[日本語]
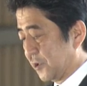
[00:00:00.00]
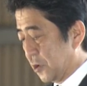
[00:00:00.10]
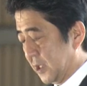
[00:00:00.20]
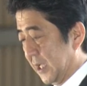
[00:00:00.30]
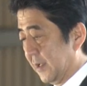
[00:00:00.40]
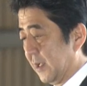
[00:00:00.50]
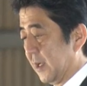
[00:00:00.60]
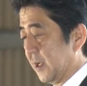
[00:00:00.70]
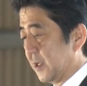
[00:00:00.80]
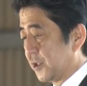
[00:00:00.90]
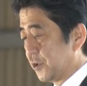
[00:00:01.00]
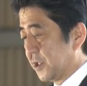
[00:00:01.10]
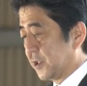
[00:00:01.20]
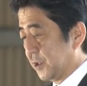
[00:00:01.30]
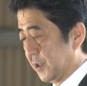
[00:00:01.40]
処理に従
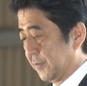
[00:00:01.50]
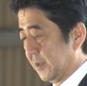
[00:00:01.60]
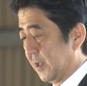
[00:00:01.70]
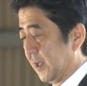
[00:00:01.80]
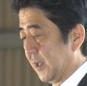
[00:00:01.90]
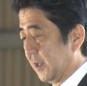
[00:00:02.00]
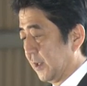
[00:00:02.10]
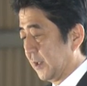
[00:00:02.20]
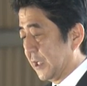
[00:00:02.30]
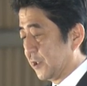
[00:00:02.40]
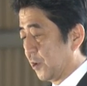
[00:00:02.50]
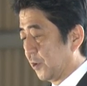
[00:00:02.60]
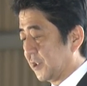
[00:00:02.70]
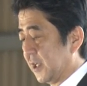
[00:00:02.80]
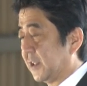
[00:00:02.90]
事する陸
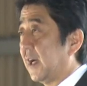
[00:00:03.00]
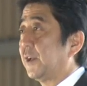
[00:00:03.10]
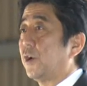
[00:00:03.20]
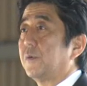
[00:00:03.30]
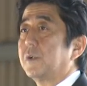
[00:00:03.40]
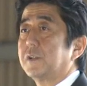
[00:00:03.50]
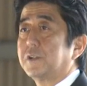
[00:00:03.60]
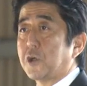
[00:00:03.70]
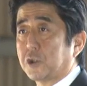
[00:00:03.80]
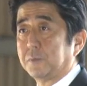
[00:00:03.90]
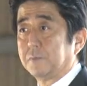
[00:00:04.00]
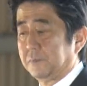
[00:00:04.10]
上自衛隊の諸君、